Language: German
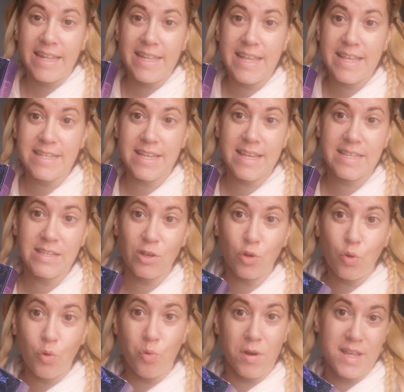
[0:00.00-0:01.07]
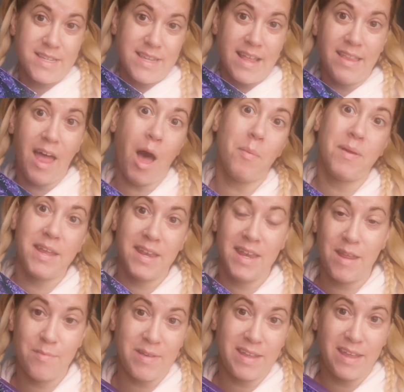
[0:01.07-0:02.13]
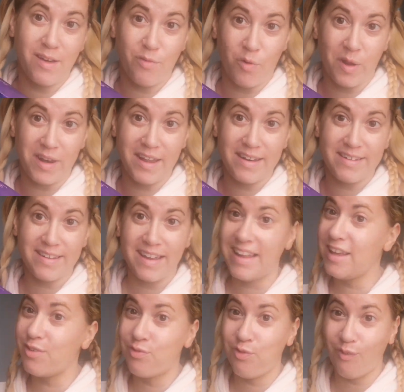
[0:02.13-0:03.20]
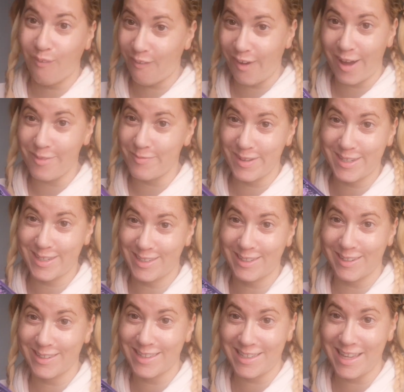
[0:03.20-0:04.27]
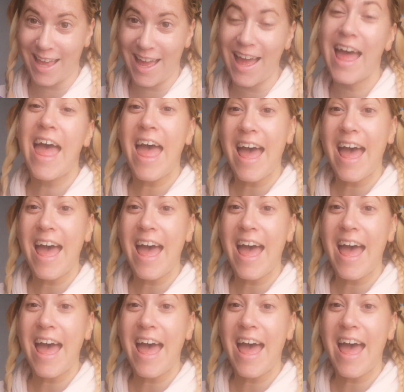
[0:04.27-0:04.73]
Dieses coole Set habe ich nämlich gewonnen. Ich freue mich so sehr.